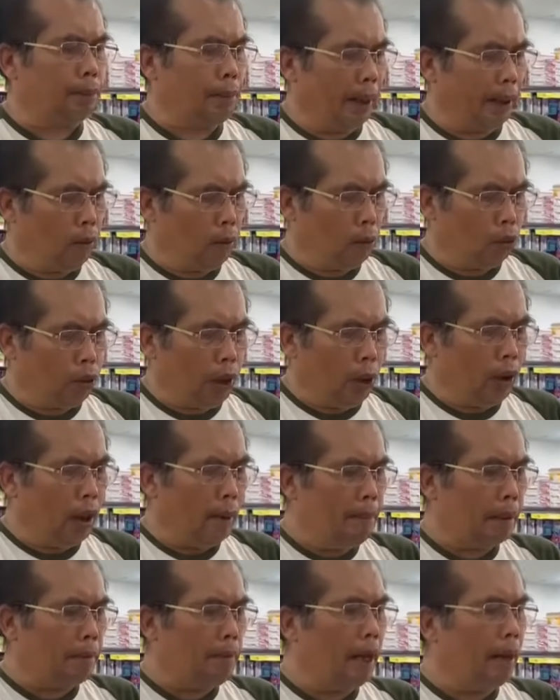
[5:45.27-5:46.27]
nggak ada expired
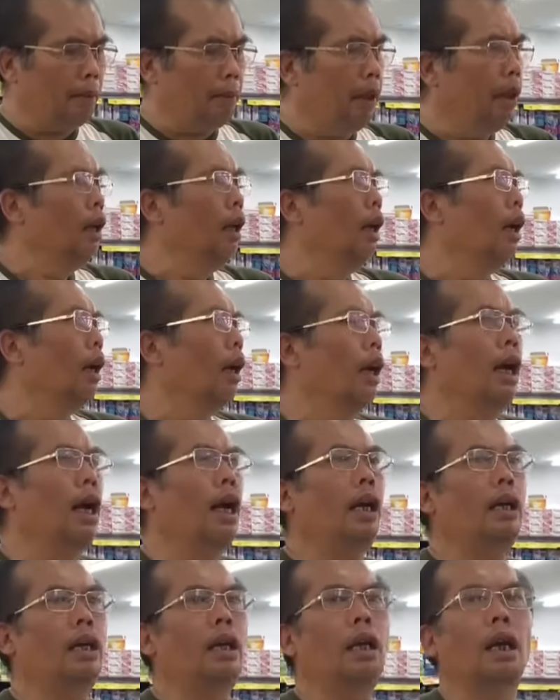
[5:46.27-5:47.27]
aku tengok kamar babi
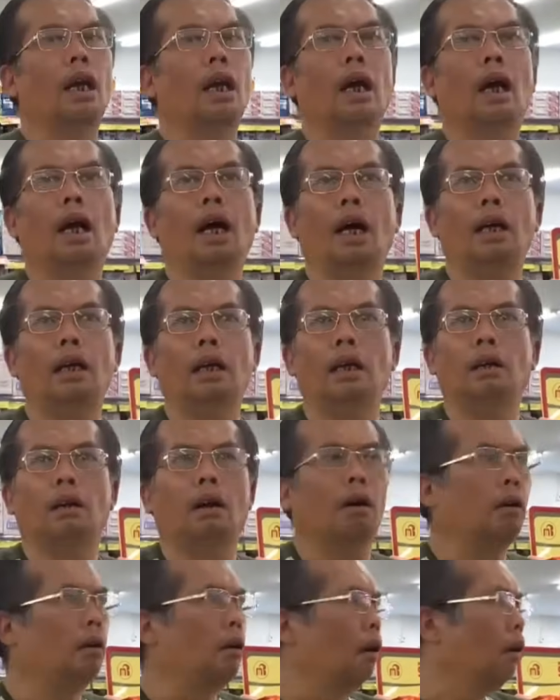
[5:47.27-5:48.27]
la
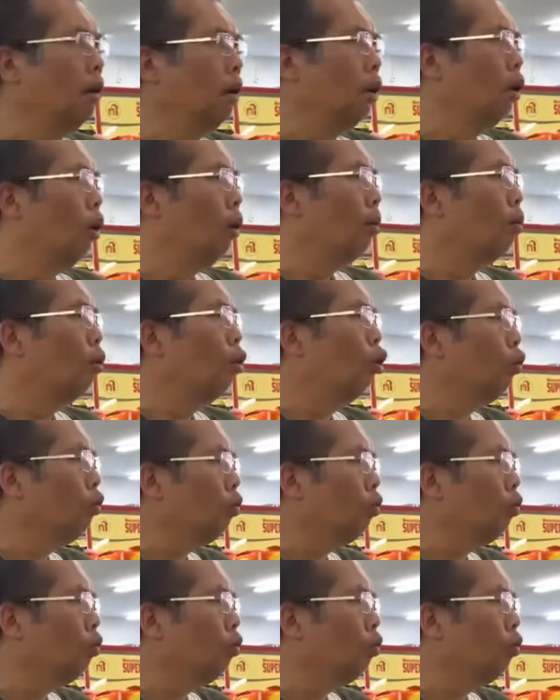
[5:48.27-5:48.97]
ilaha illallah